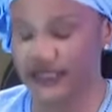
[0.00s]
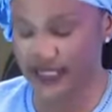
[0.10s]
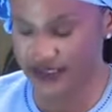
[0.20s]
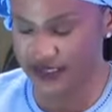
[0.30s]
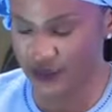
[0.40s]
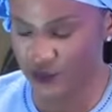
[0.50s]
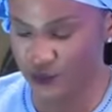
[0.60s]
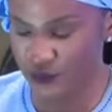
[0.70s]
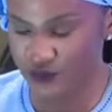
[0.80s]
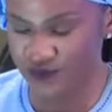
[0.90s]
d'accéder aux
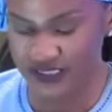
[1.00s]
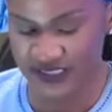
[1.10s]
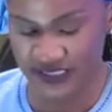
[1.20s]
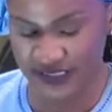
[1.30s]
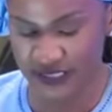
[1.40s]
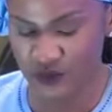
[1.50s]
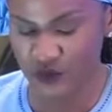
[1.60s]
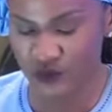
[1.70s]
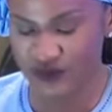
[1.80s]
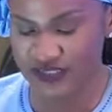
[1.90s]
postes ministériels ou
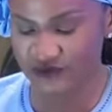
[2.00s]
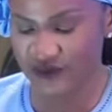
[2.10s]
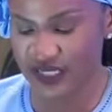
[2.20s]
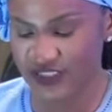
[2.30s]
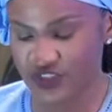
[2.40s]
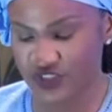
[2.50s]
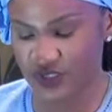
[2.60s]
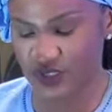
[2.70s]
autres avantages